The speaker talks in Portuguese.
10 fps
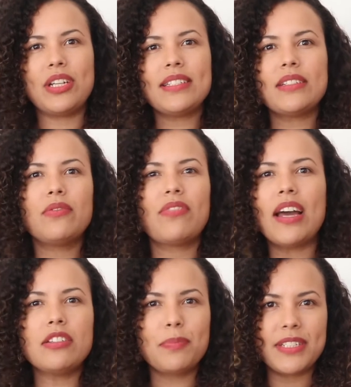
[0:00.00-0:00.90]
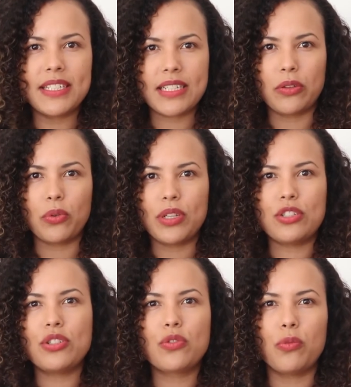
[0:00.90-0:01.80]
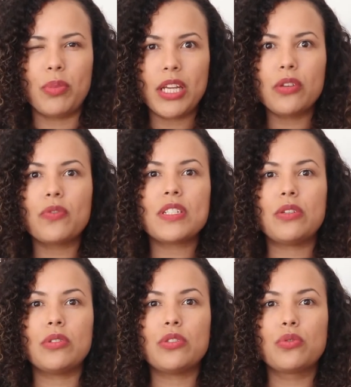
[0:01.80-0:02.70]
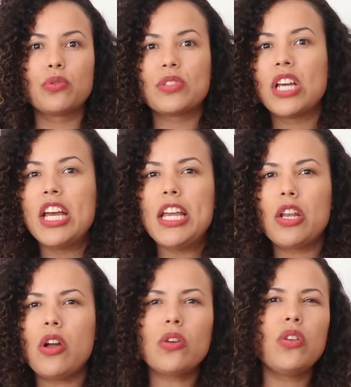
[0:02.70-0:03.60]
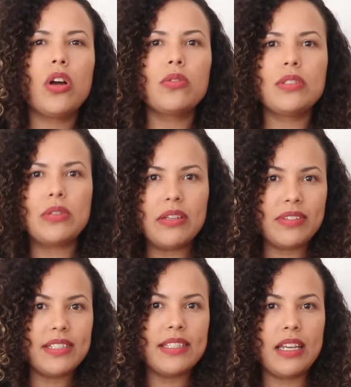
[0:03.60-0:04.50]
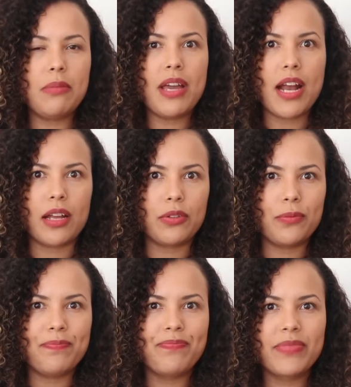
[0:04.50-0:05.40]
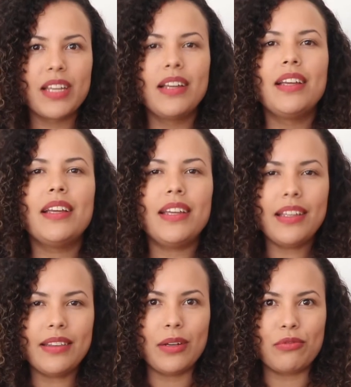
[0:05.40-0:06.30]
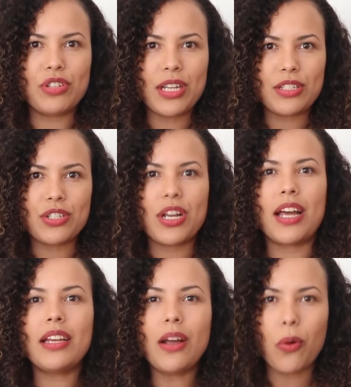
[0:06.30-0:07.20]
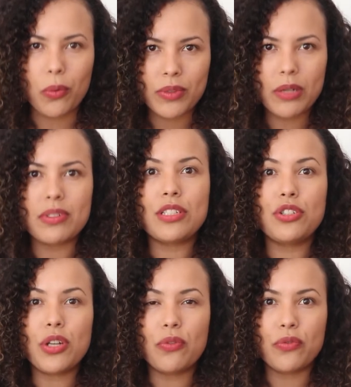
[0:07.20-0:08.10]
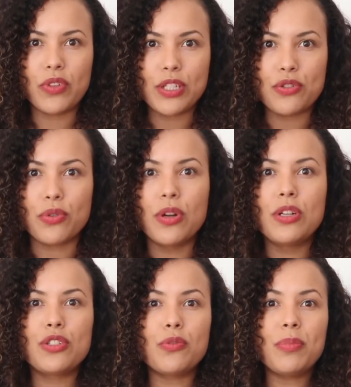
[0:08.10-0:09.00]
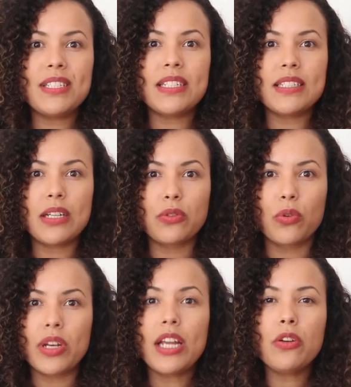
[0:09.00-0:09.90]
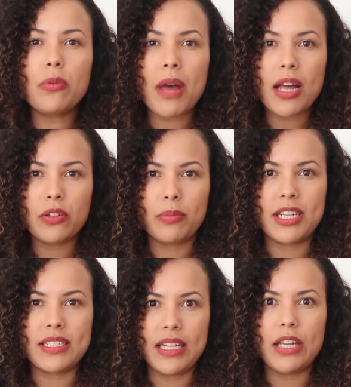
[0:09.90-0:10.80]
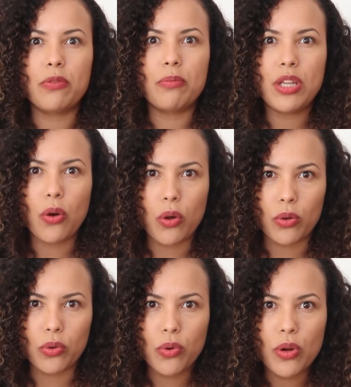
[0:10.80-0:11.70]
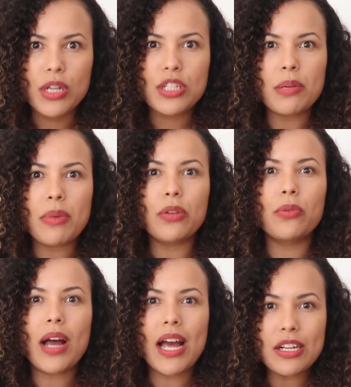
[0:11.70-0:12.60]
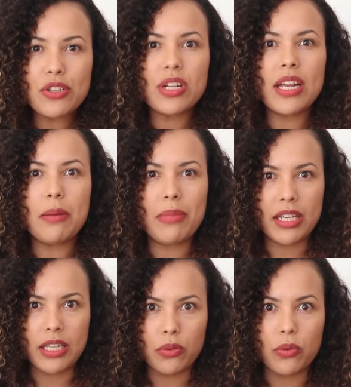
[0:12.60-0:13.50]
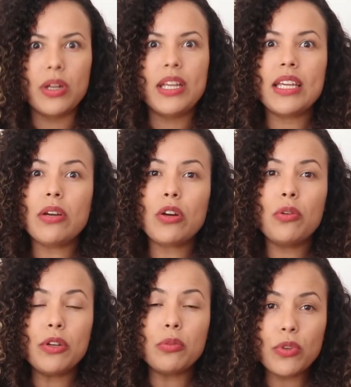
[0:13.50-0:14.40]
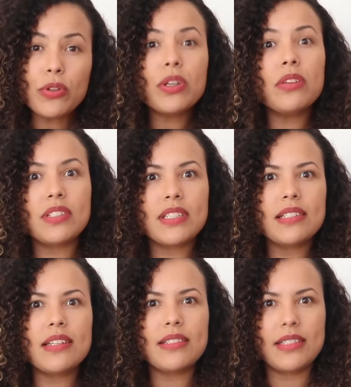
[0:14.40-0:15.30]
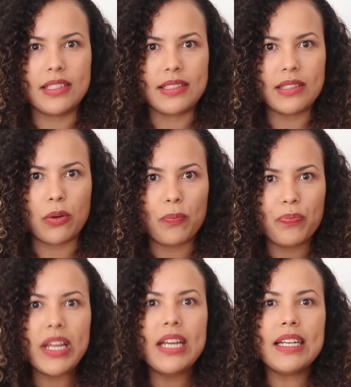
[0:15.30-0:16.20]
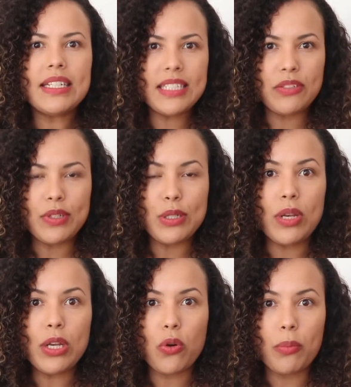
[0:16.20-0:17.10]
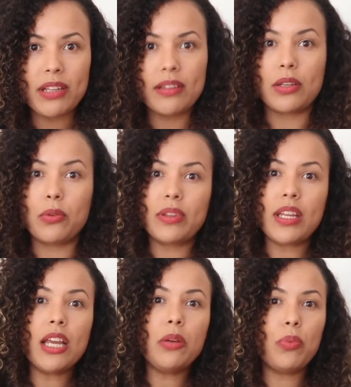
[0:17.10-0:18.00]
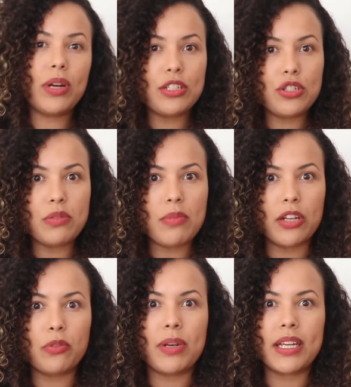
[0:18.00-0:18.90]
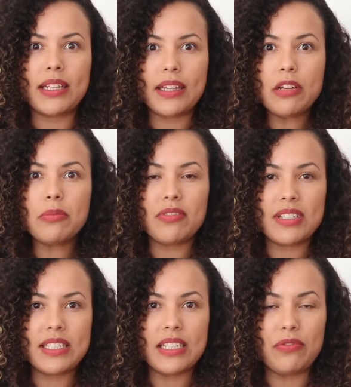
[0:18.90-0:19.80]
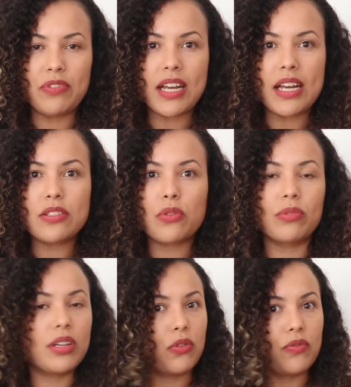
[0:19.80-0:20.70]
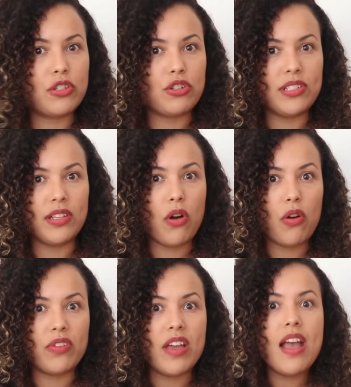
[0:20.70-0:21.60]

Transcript: Já estão vários pesquisadores descobrindo, fazendo estudos e logo, logo isso aí vai ser liberado. Então, gente, ainda ontem eu assisti a um vídeo de um pesquisador renomado brasileiro, um biólogo, chamado Atla Yamarino, e que eu recomendo muito que vocês assistam. Nesse vídeo, ele comenta que o tempo aí estimado para que tenha uma vacina eficaz contra a Covid-19